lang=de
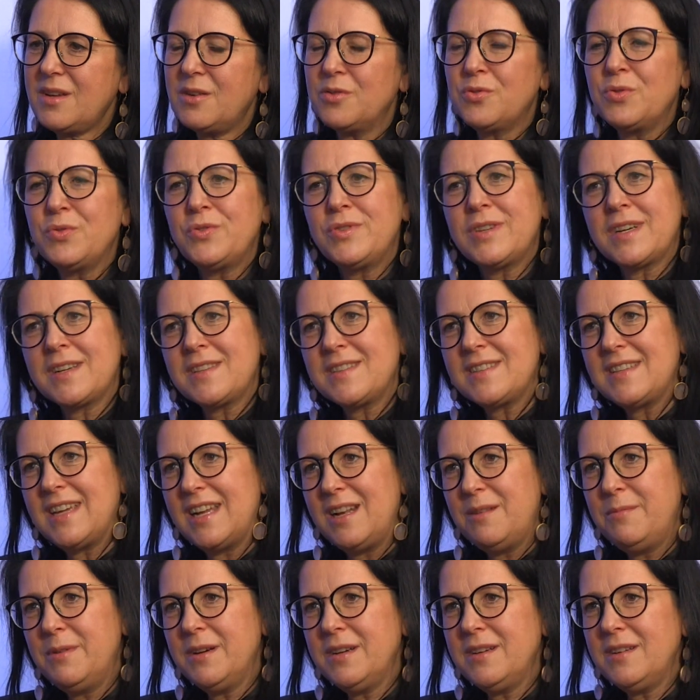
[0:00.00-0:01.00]
Und du sagst
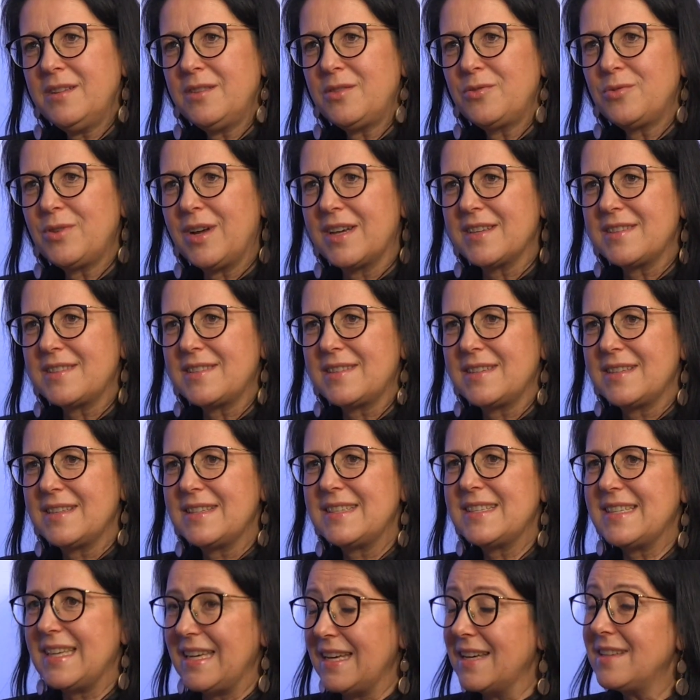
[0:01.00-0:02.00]
selber, du hast
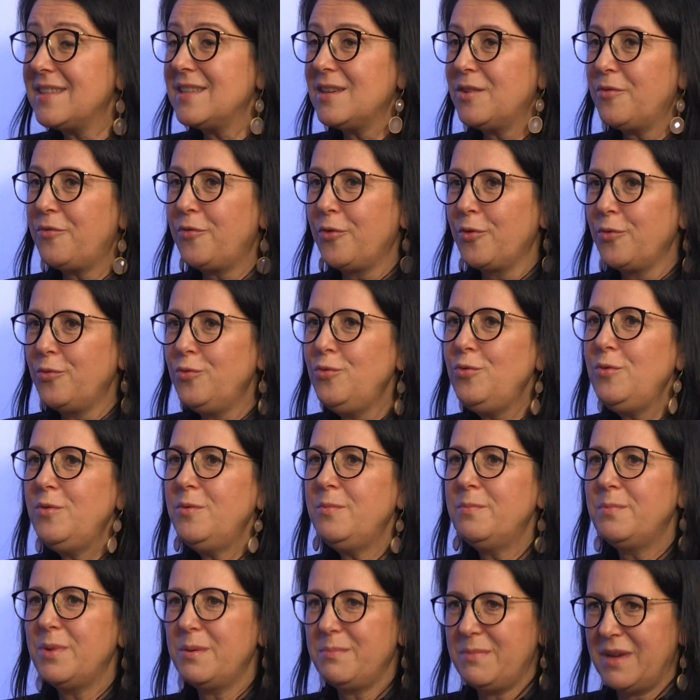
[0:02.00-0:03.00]
sehr, sehr früh
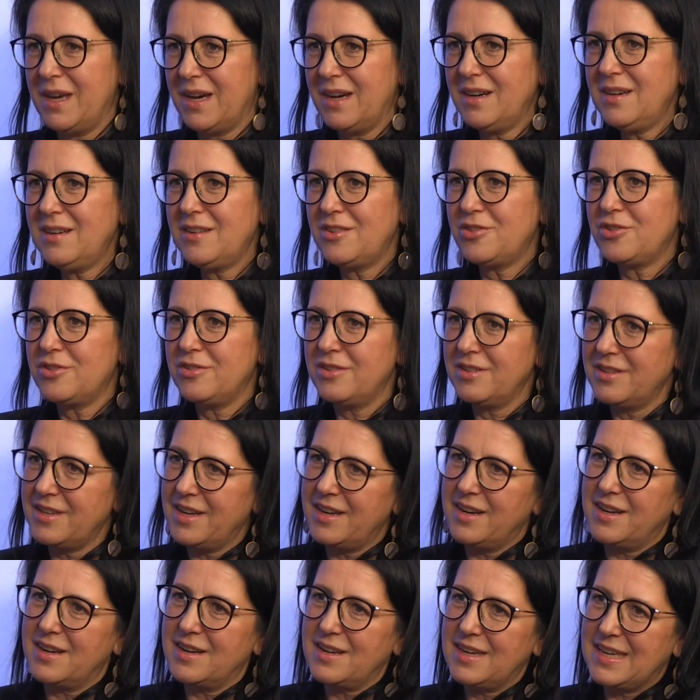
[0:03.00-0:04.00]
bemerkt, schon in
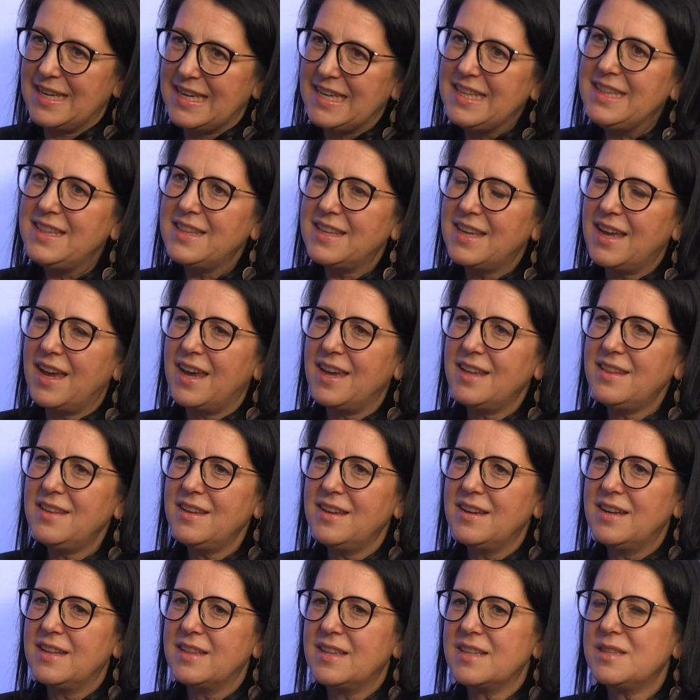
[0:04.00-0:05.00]
deiner
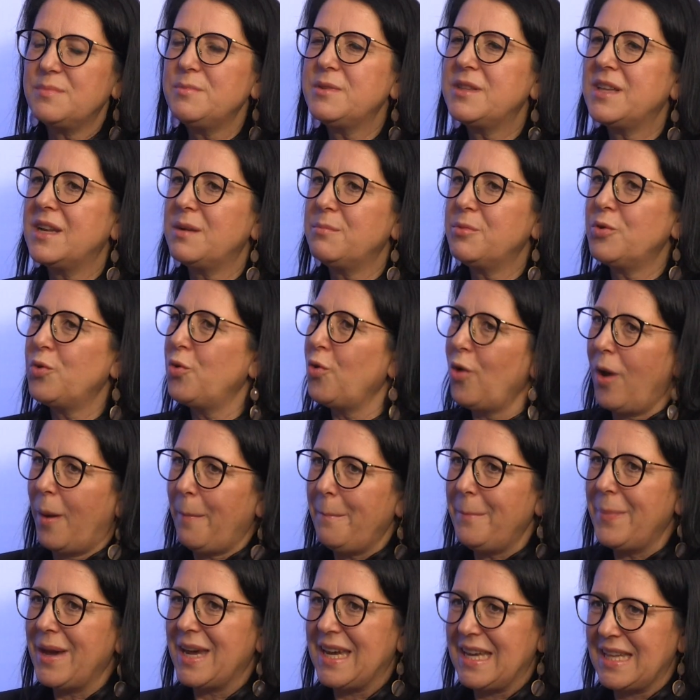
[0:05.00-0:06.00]
Kindheit, dass mit deinem
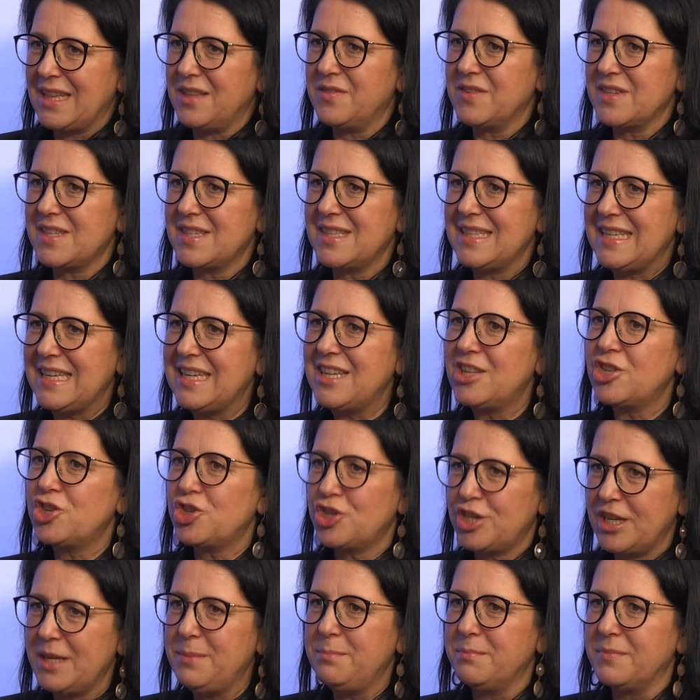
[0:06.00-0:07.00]
Körper etwas nicht
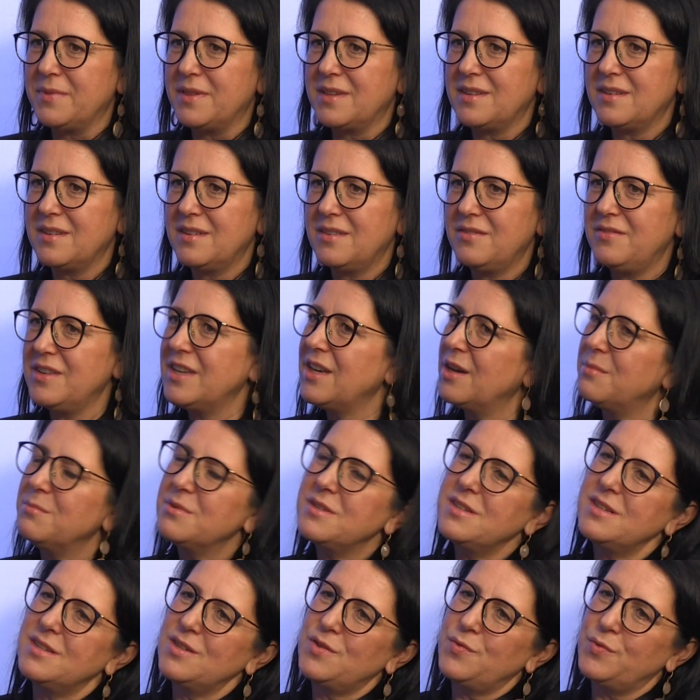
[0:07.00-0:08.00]
stimmt. Wie kann
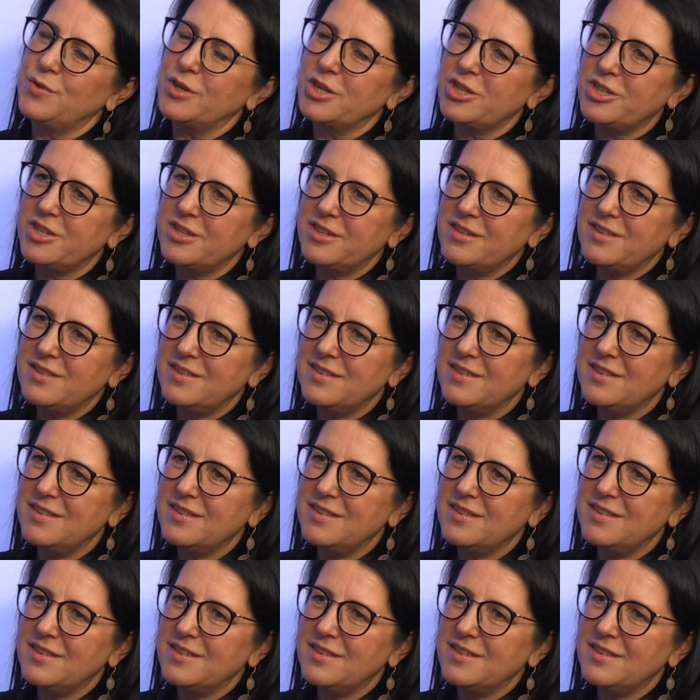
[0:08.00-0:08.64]
man sich das vorstellen?